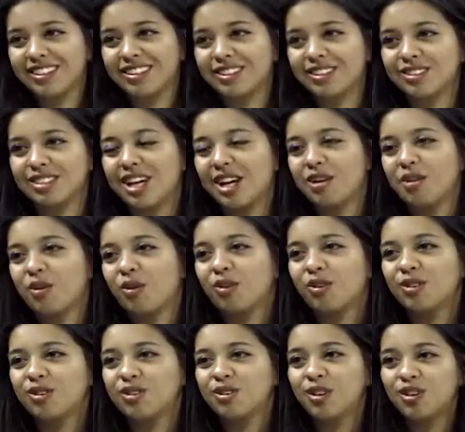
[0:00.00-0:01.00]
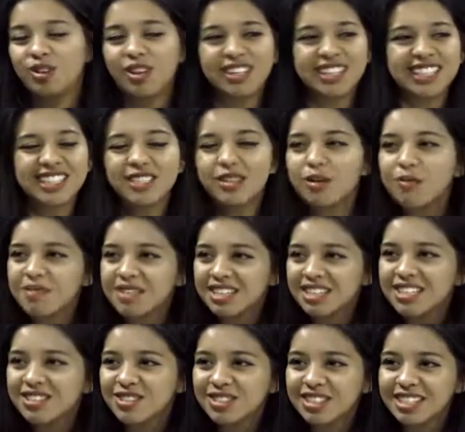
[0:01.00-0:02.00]
O sea, no, yo todas, casi todas mis
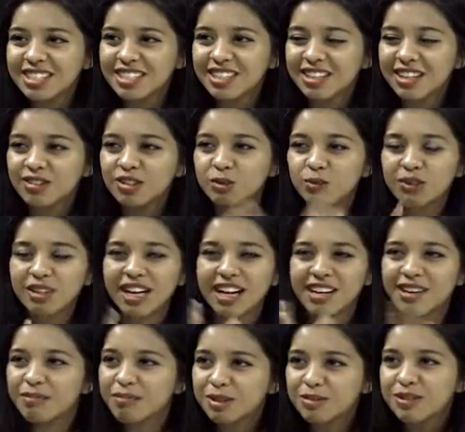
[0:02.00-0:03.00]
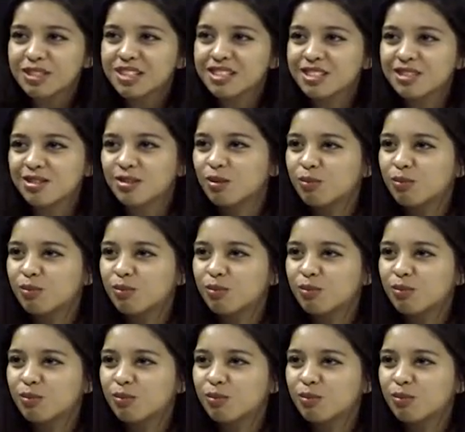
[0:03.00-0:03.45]
redes sociales que tengo es porque alguien más me las hizo,